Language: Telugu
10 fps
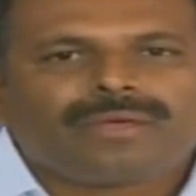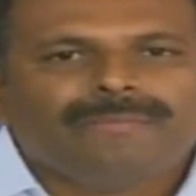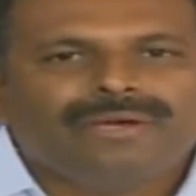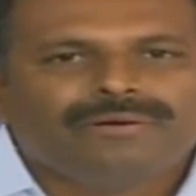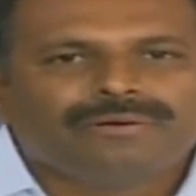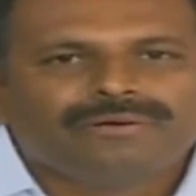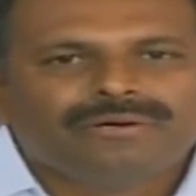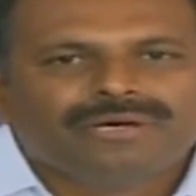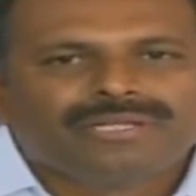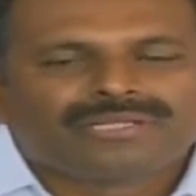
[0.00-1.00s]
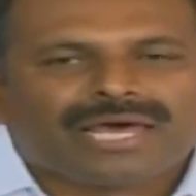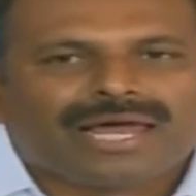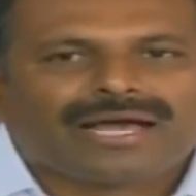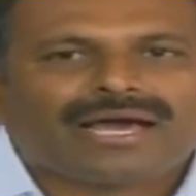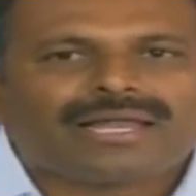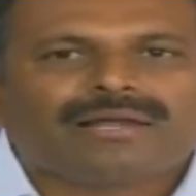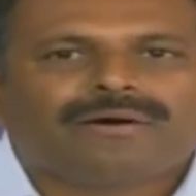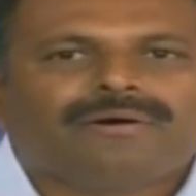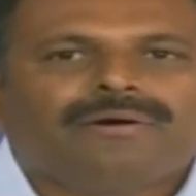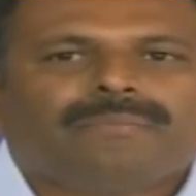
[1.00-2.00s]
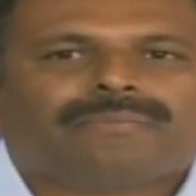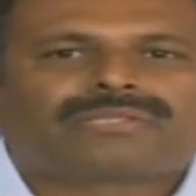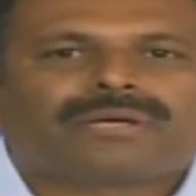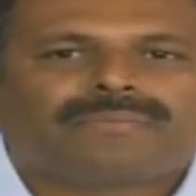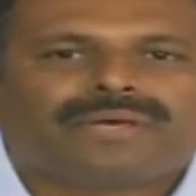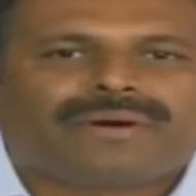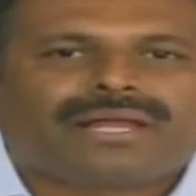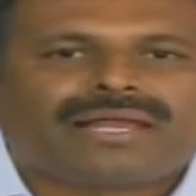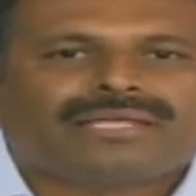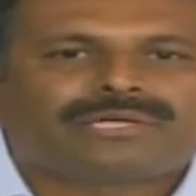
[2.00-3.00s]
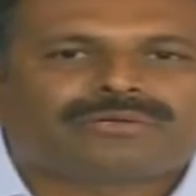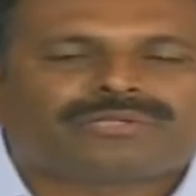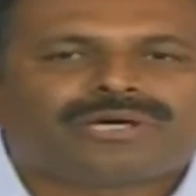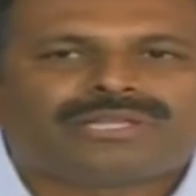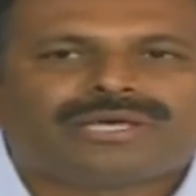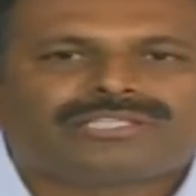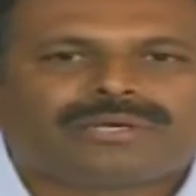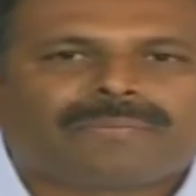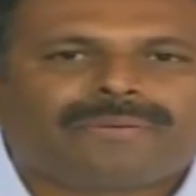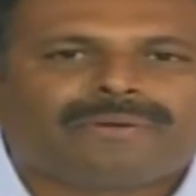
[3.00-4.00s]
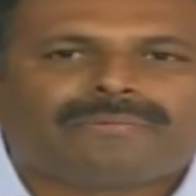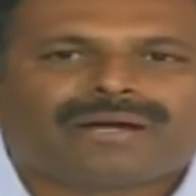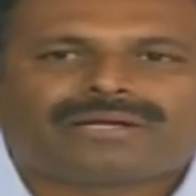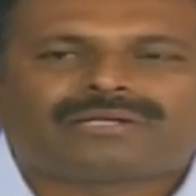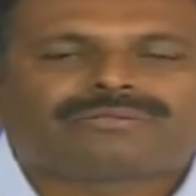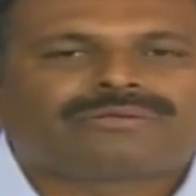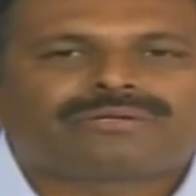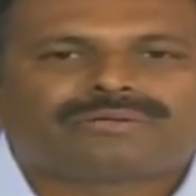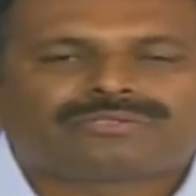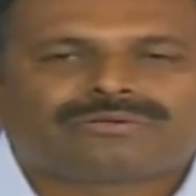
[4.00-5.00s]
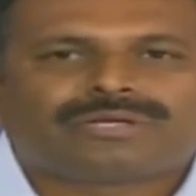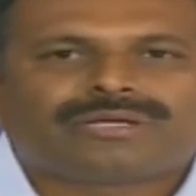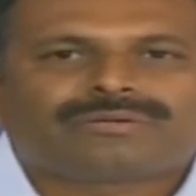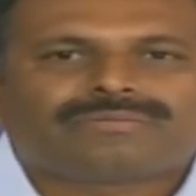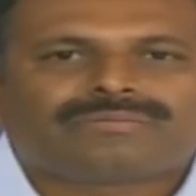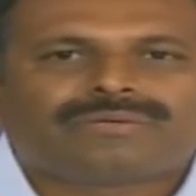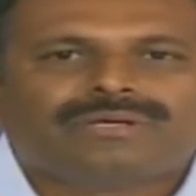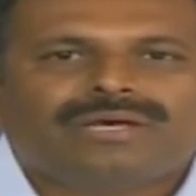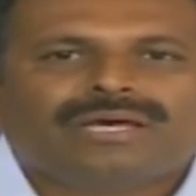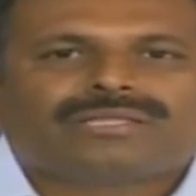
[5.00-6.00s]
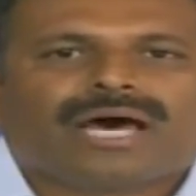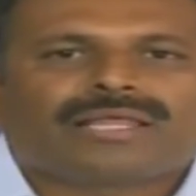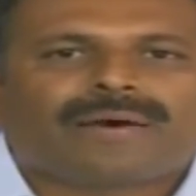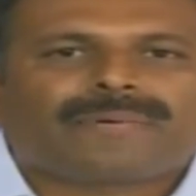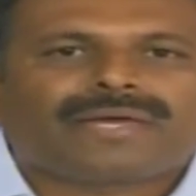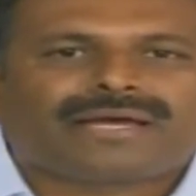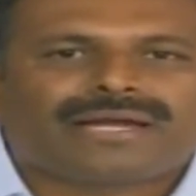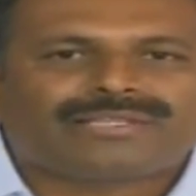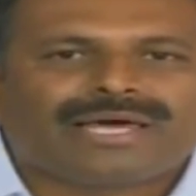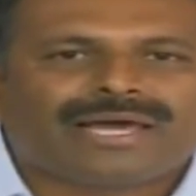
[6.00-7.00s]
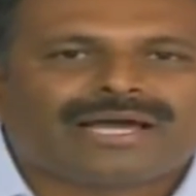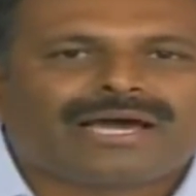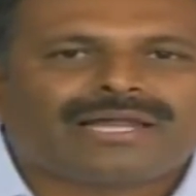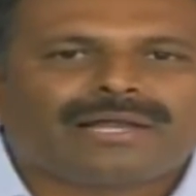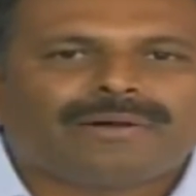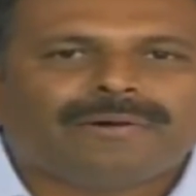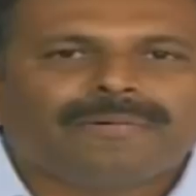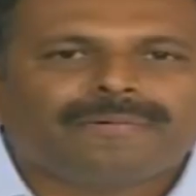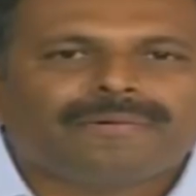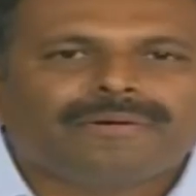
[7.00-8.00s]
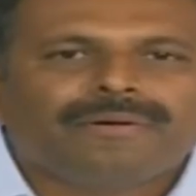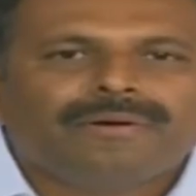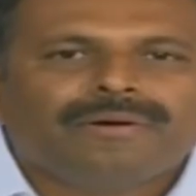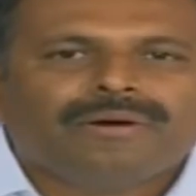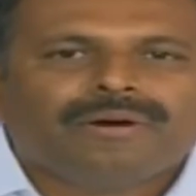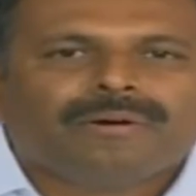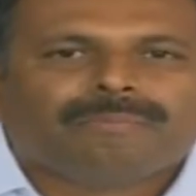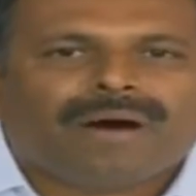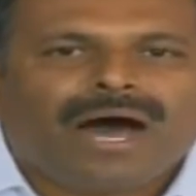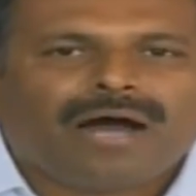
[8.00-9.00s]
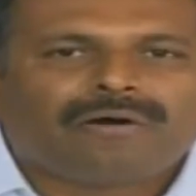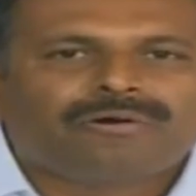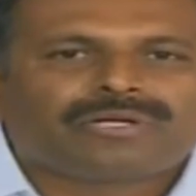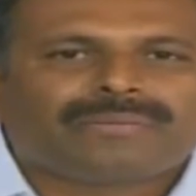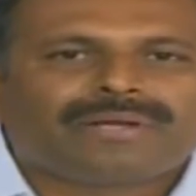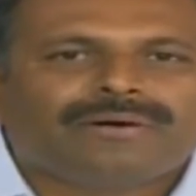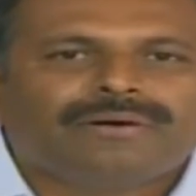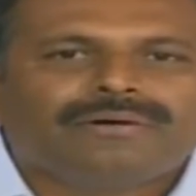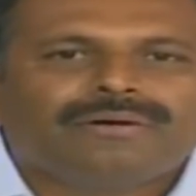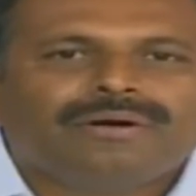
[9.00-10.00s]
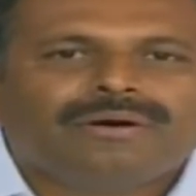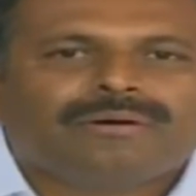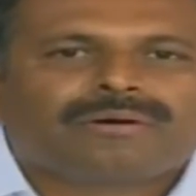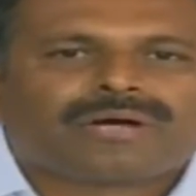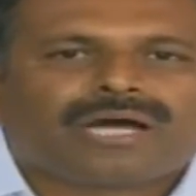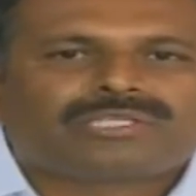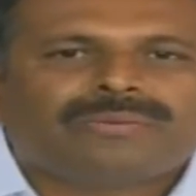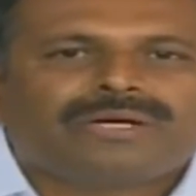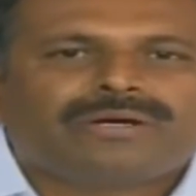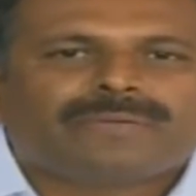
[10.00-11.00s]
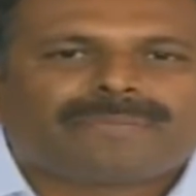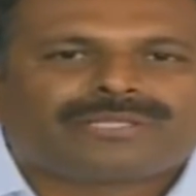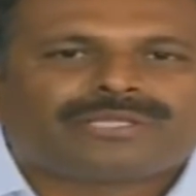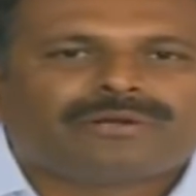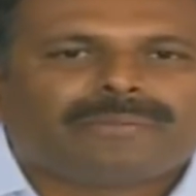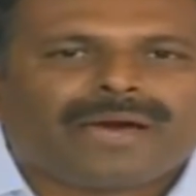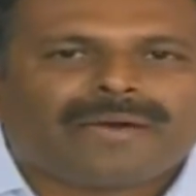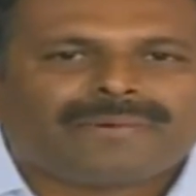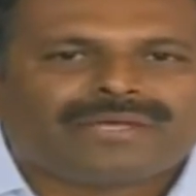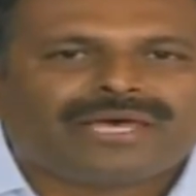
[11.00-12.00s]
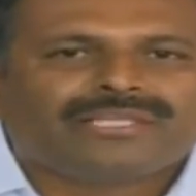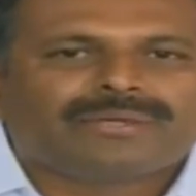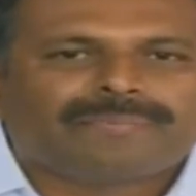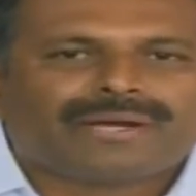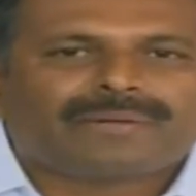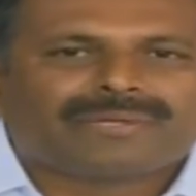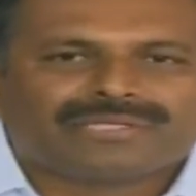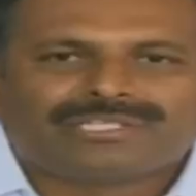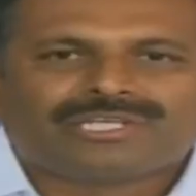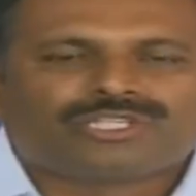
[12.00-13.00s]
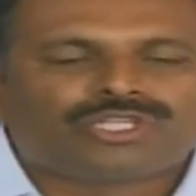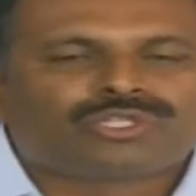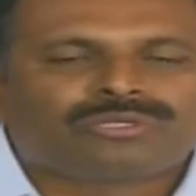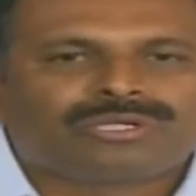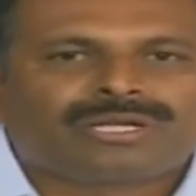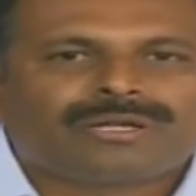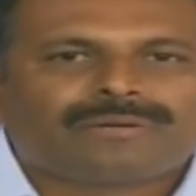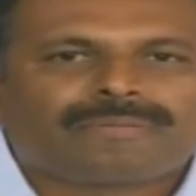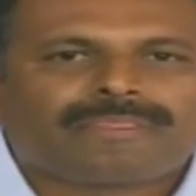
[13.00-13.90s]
మీరు తెలంగాణలో మొత్తం మీ వల్లనే జరుగుతోంది అని చెప్పి మీరు మాట్లాడుతూ వస్తున్నారు దాదాపుగా ఇక్కడ తెలంగాణలో మహాకూటమిలో ఖర్చు పెట్టినటువంటి ప్రతి రూపాయి మీదే అని చెప్పి ఇక్కడ ప్రజలు చర్చించుకుంటున్నారు